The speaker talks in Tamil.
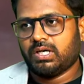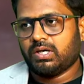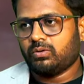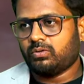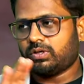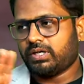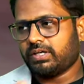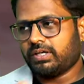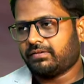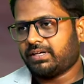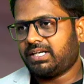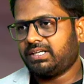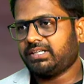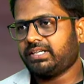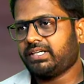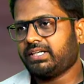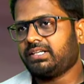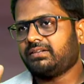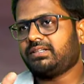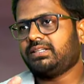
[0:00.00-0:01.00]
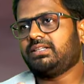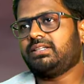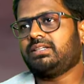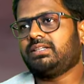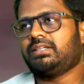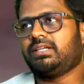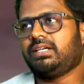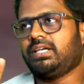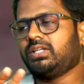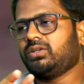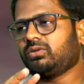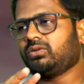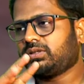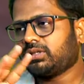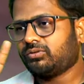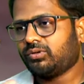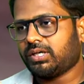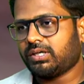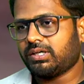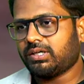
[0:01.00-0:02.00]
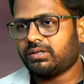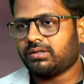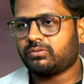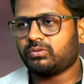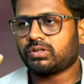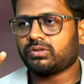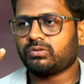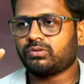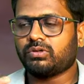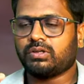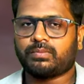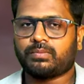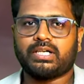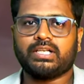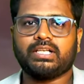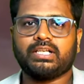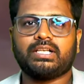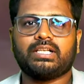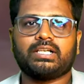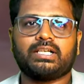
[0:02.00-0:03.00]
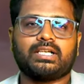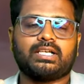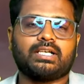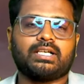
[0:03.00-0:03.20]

உங்களுடைய வாழ்க்கையில் வந்து ஏதோ திருவிழா கூடத்துக்குள்ளே மாட்டிக்கிட்ட